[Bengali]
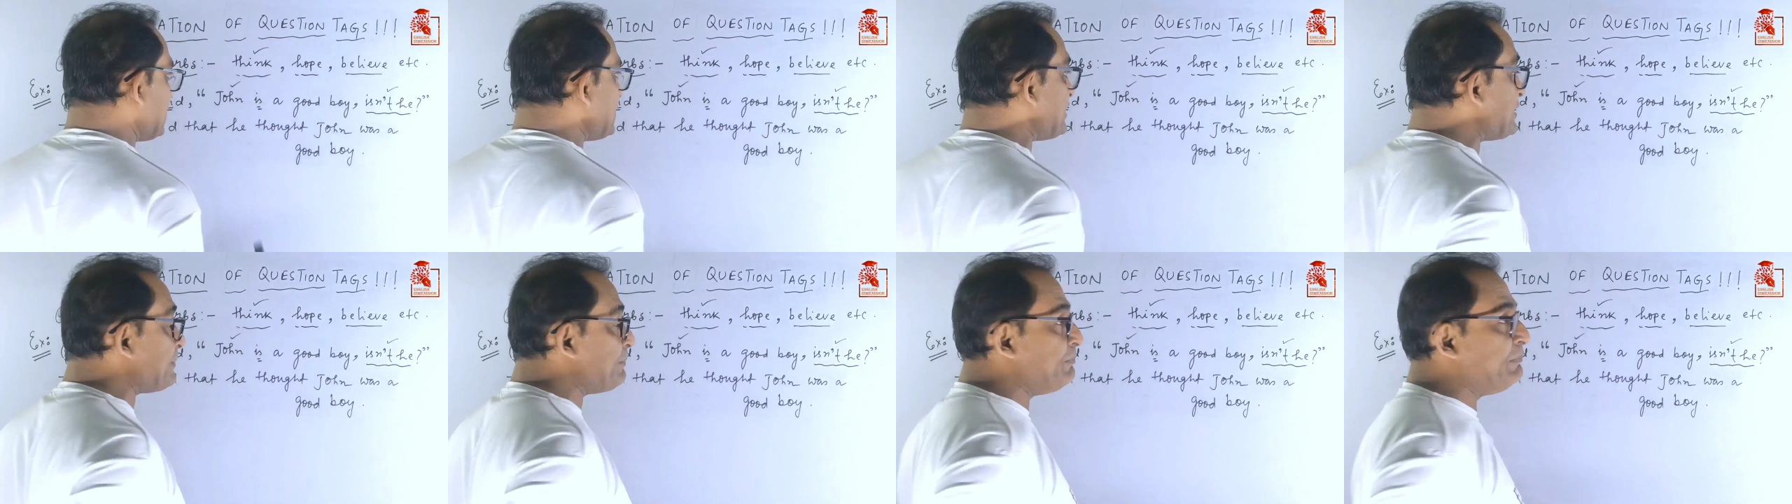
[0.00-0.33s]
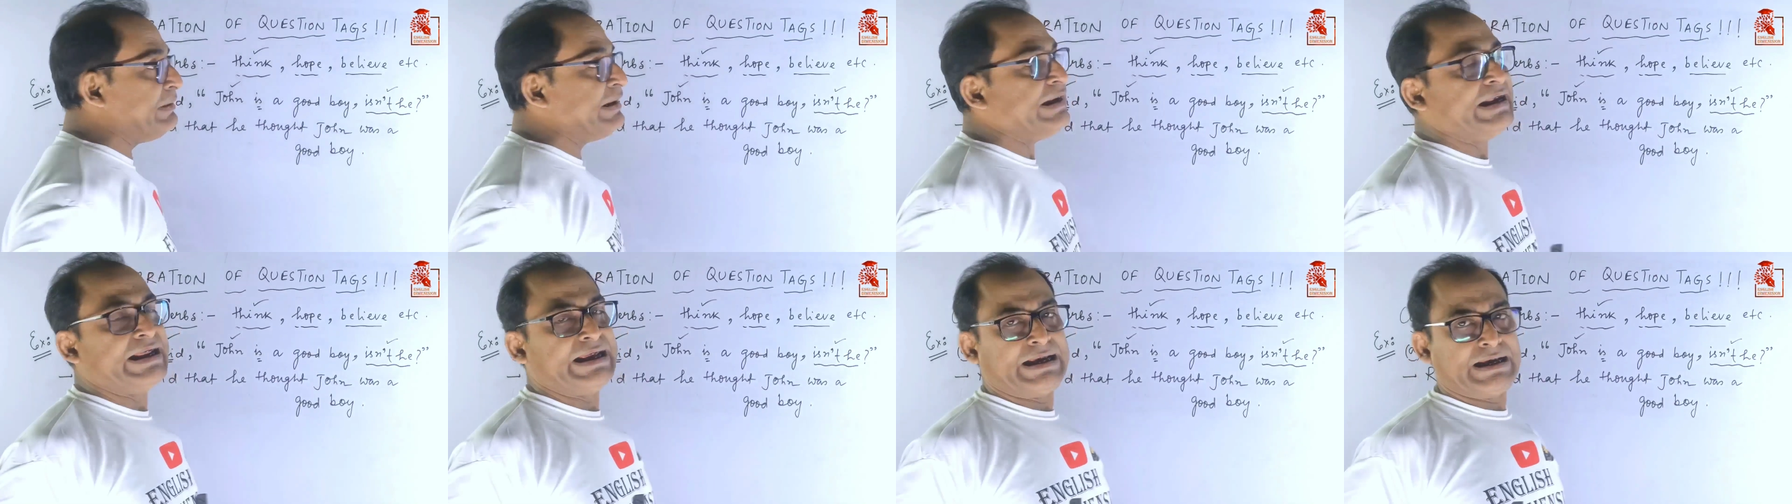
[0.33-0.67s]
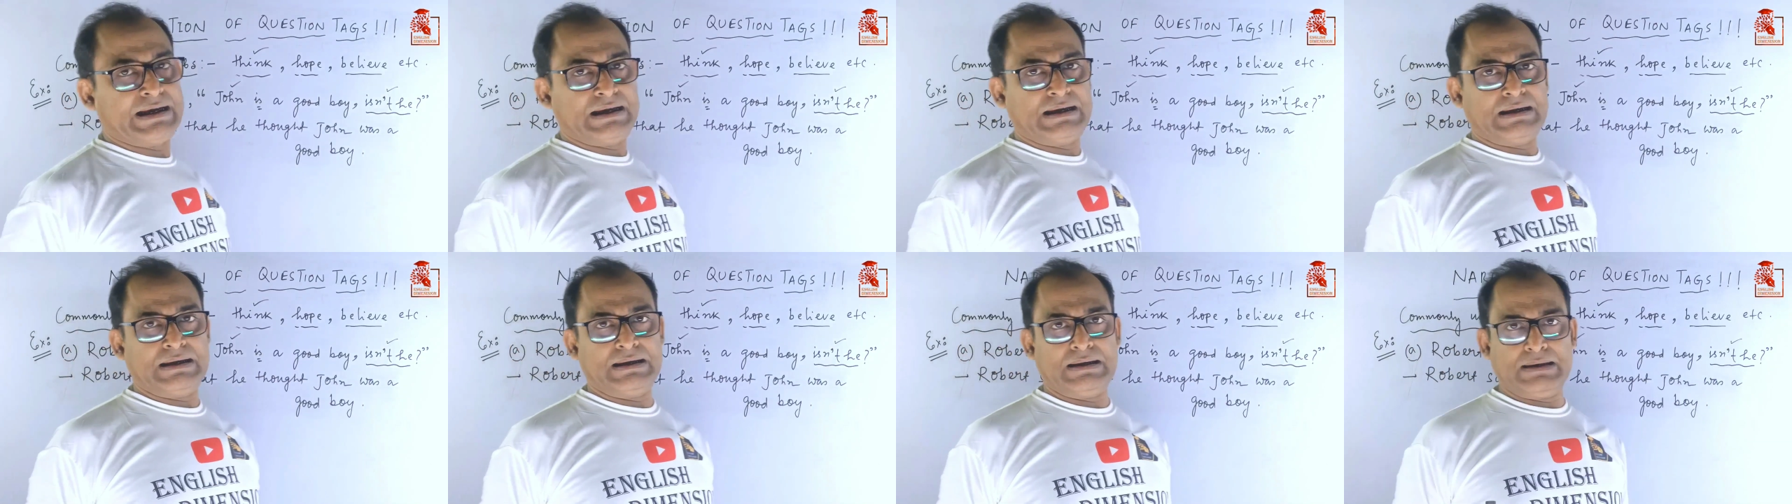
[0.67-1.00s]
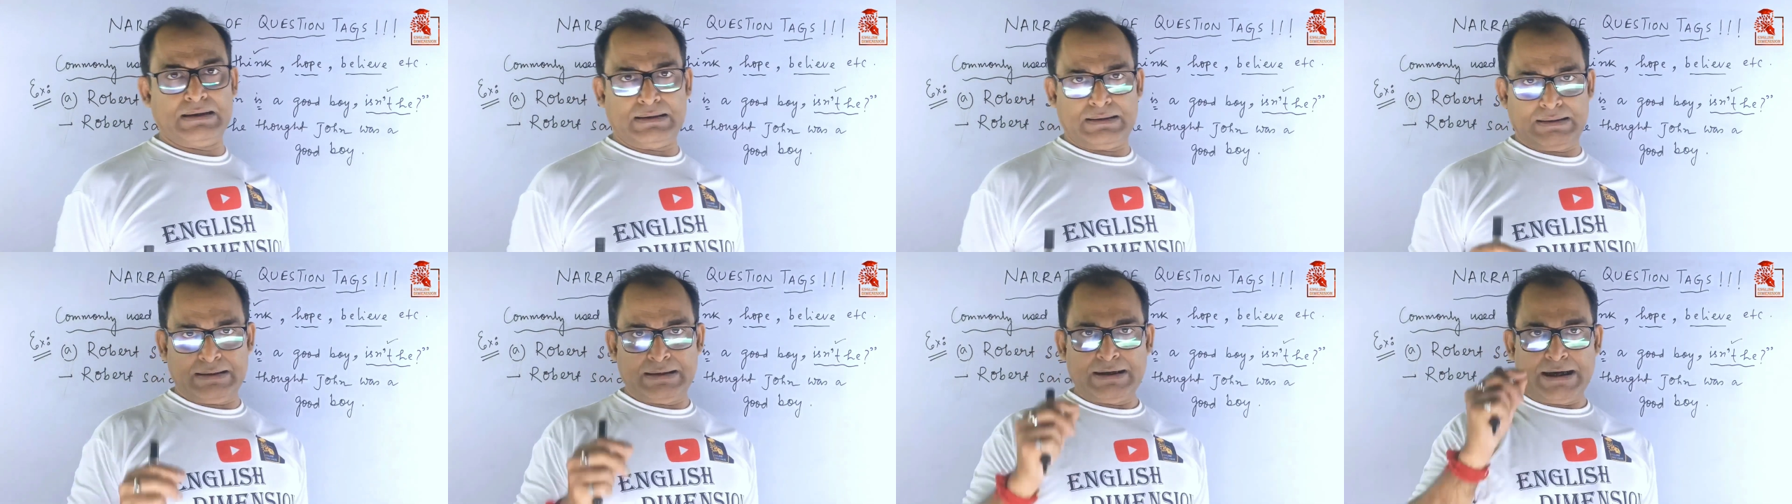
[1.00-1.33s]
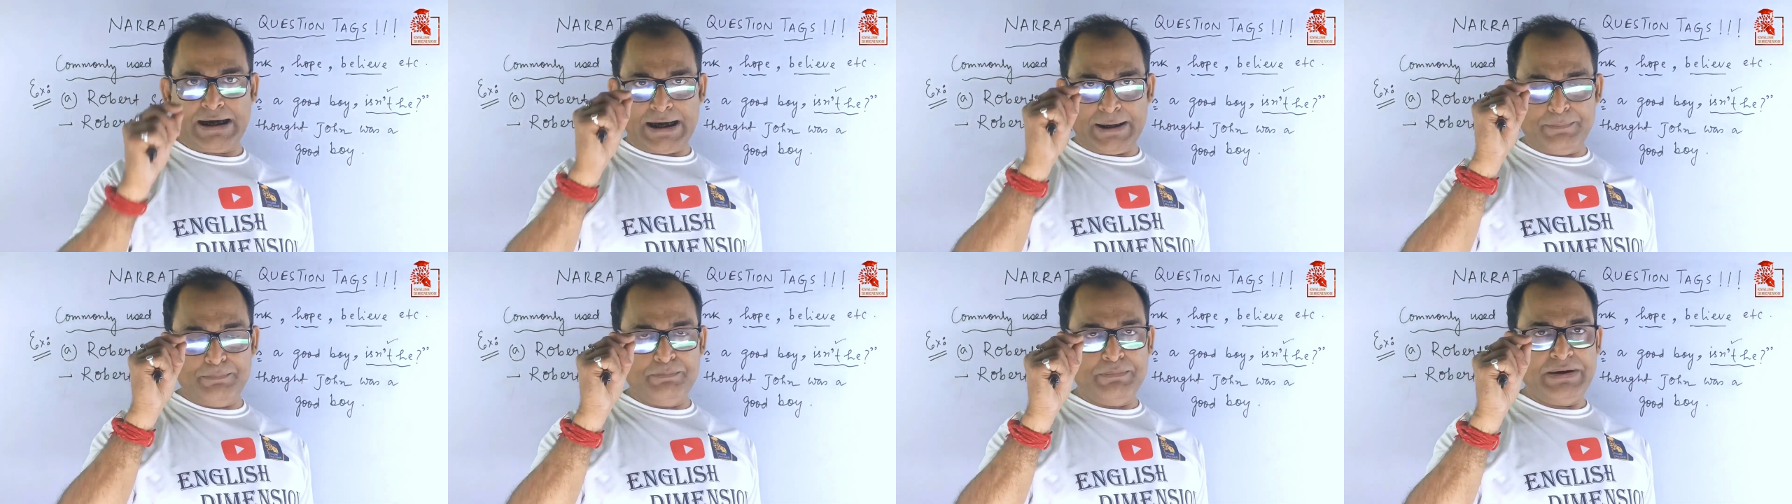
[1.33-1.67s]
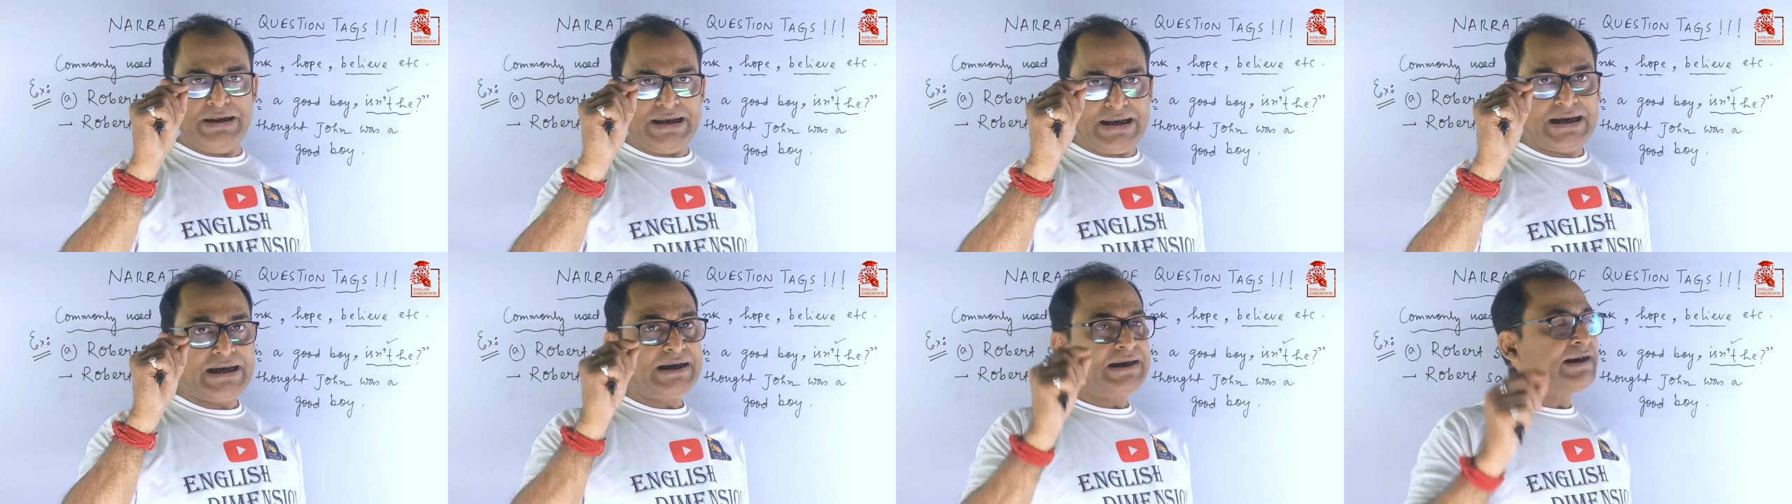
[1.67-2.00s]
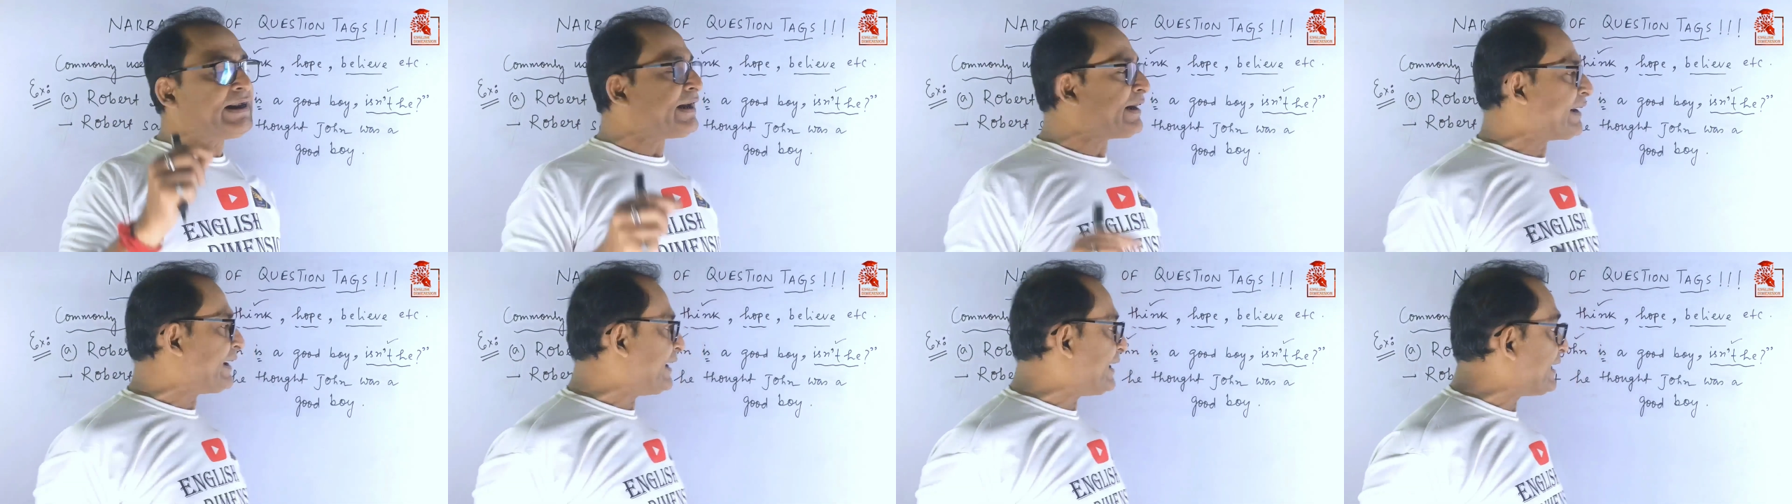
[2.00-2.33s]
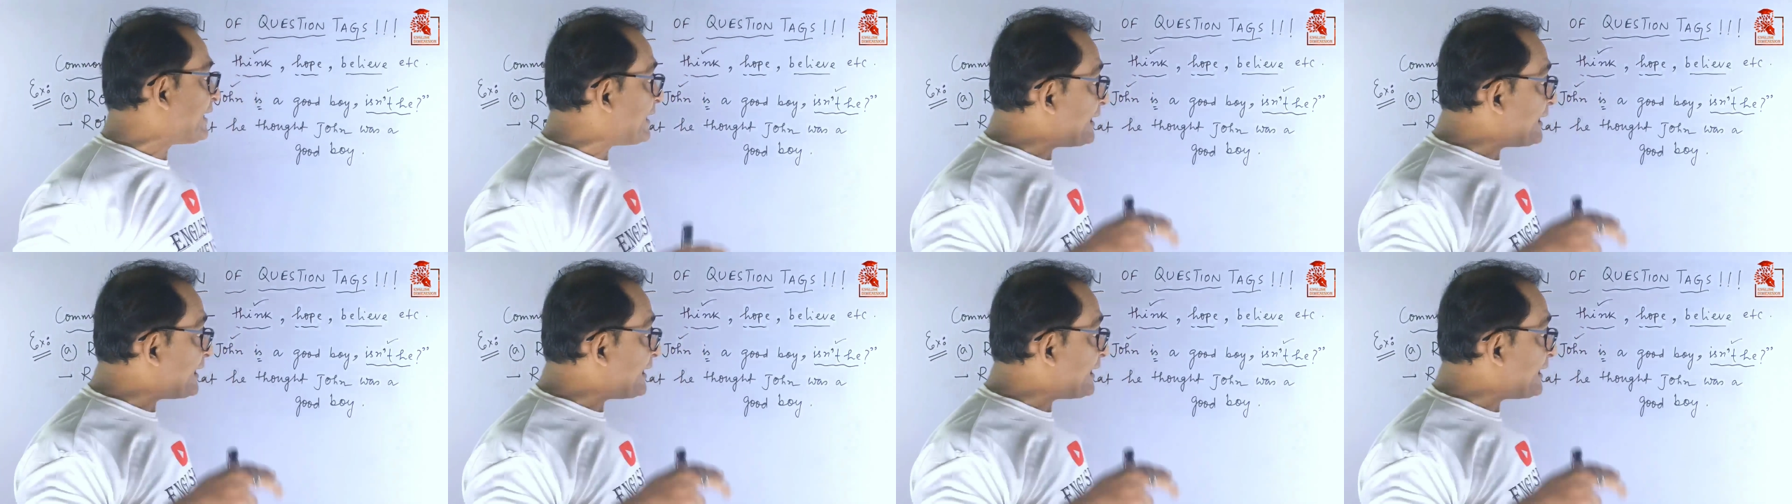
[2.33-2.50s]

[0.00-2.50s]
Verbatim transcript: এর যে মিনিং এই মিনিংটাকে